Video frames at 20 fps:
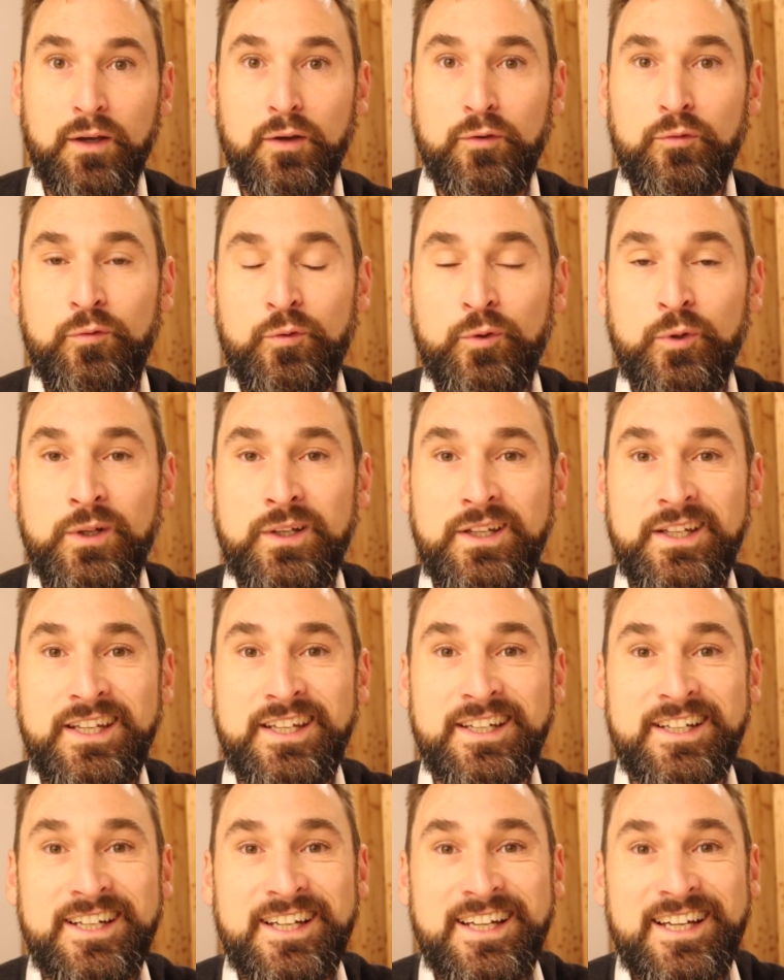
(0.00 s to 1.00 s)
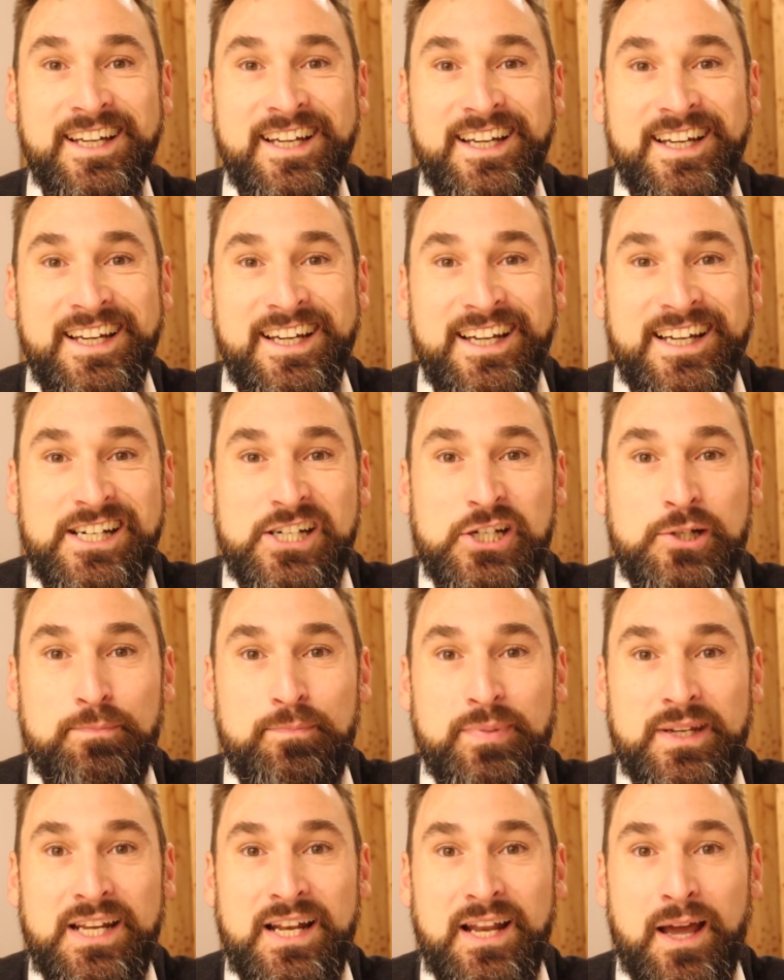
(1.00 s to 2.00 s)
Für die
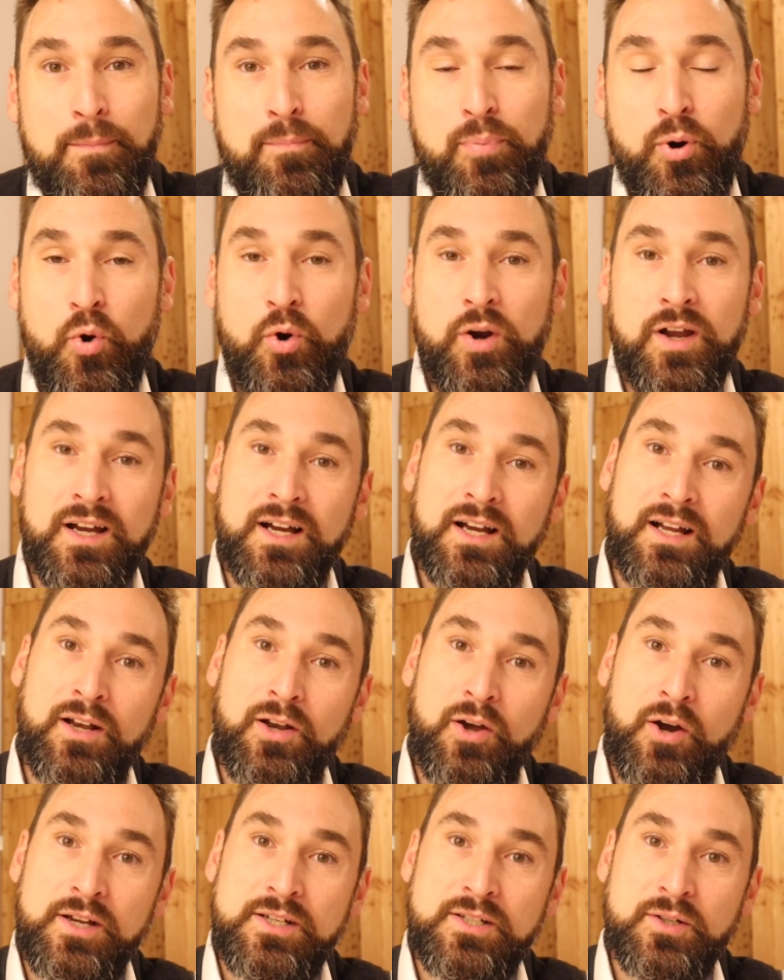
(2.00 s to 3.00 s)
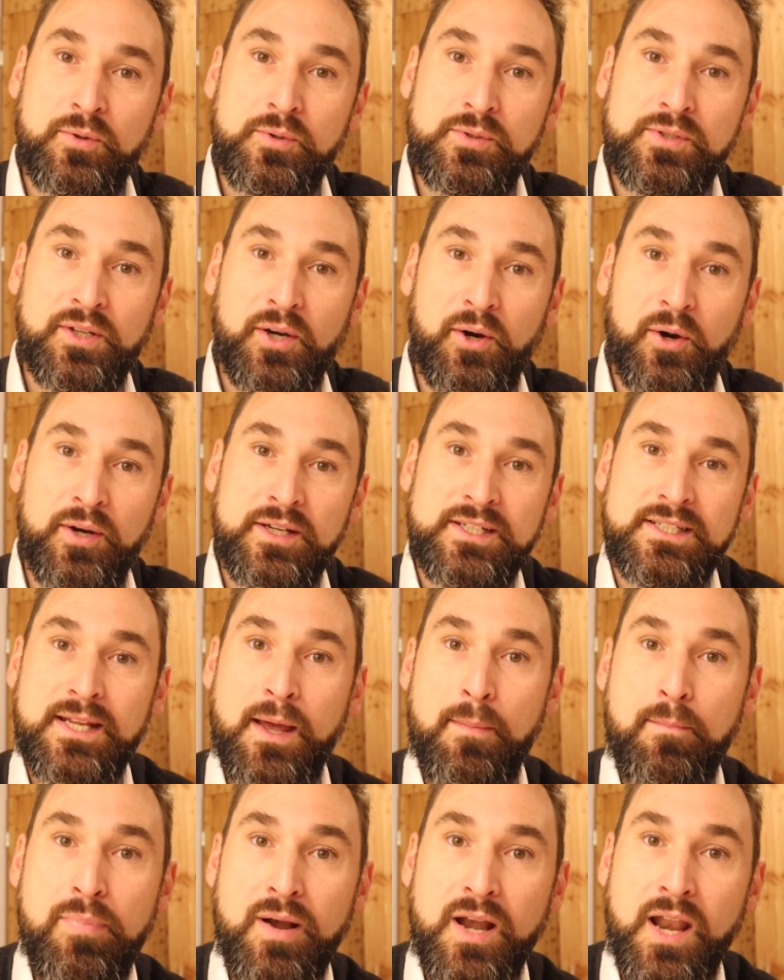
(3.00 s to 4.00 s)
Spieler, Poker-Leute unter euch,
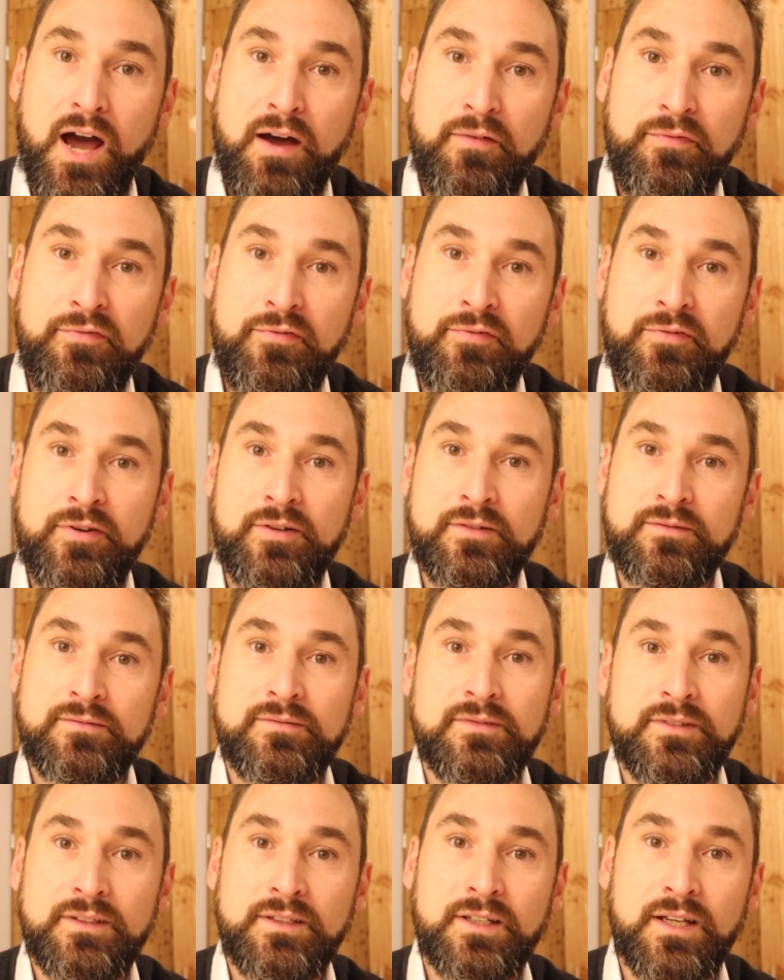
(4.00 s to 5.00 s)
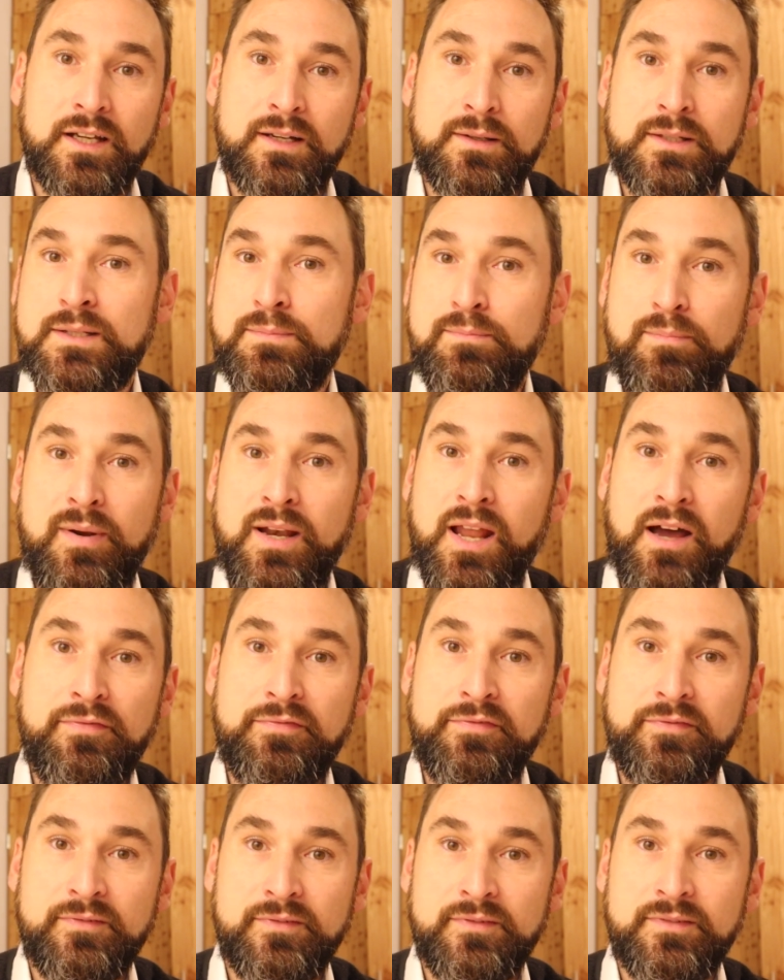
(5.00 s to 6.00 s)
der Bluff, ja, das
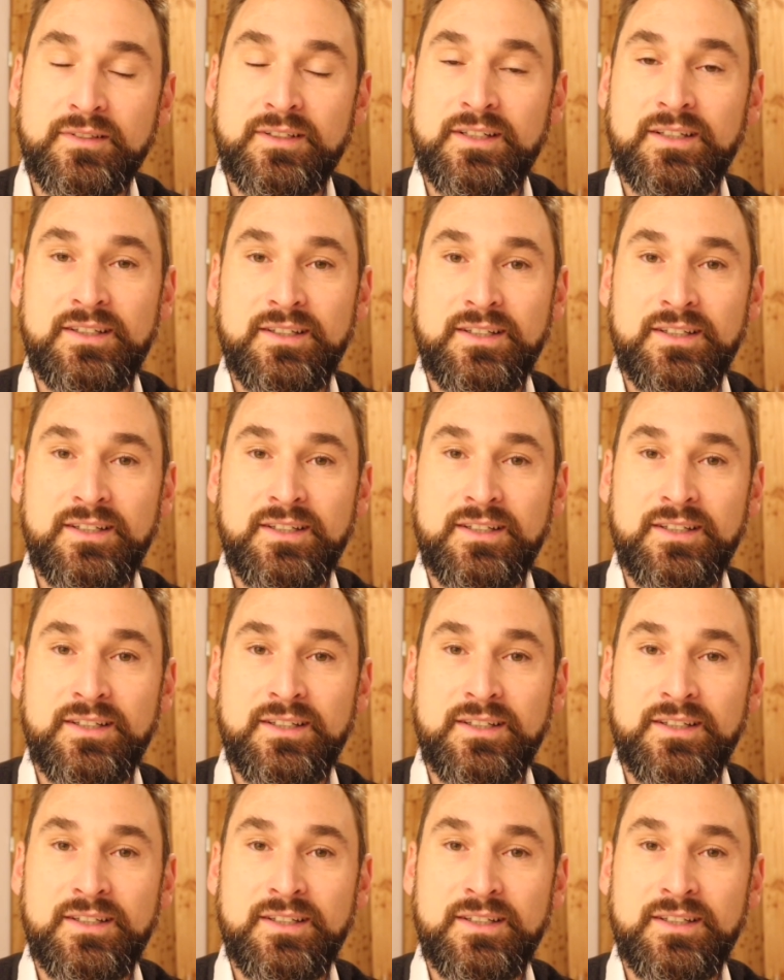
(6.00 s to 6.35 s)
Bluffen,